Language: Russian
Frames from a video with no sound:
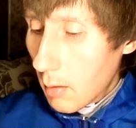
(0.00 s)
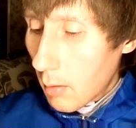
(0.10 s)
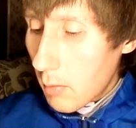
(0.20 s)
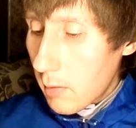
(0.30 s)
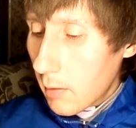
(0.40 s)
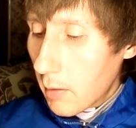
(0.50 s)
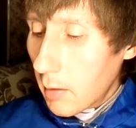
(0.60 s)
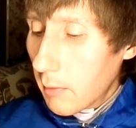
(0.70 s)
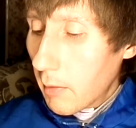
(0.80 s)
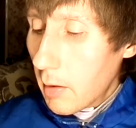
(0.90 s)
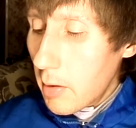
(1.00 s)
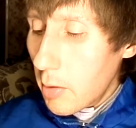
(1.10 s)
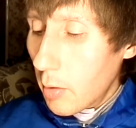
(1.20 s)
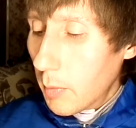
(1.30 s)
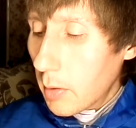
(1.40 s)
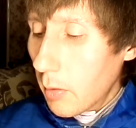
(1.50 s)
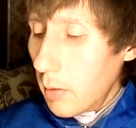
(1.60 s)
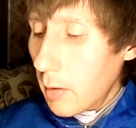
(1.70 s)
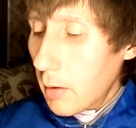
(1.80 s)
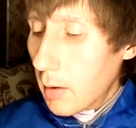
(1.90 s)
Руслан, ты говоришь, что мы
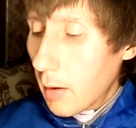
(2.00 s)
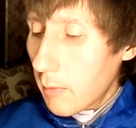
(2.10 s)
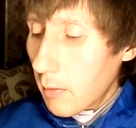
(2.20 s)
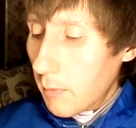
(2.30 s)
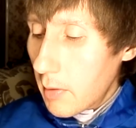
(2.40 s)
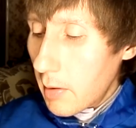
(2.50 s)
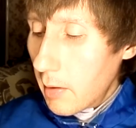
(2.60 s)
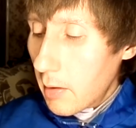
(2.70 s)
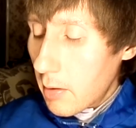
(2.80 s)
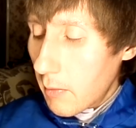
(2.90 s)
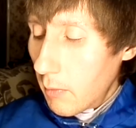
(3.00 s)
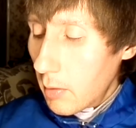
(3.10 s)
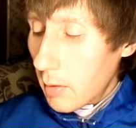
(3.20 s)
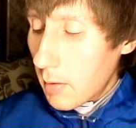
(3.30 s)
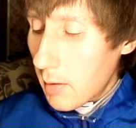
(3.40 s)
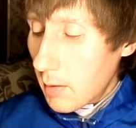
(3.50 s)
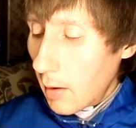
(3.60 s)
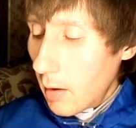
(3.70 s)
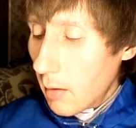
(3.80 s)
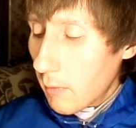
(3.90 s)
только недавно вышли из животных
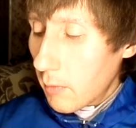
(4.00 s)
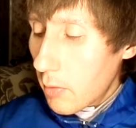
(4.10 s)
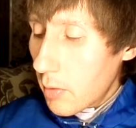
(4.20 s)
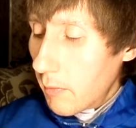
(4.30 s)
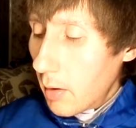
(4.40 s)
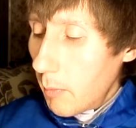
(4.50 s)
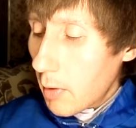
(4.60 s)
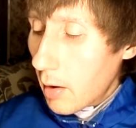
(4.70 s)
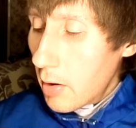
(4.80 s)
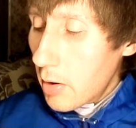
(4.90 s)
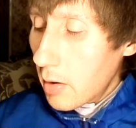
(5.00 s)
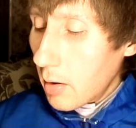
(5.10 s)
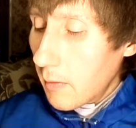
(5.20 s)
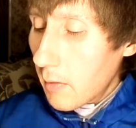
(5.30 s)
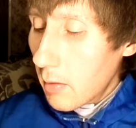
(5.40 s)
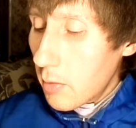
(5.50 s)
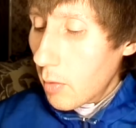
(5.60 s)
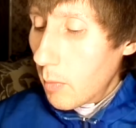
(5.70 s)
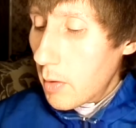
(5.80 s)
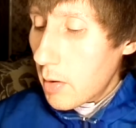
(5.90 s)
состояний. В то же время раньше ты говорил, что
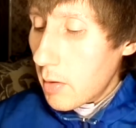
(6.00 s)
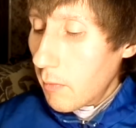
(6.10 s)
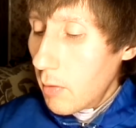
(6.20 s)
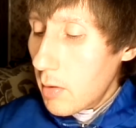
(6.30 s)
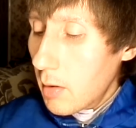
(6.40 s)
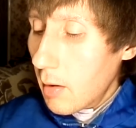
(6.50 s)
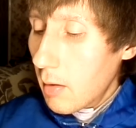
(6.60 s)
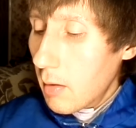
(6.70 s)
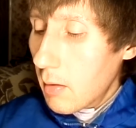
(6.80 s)
большинство из, на...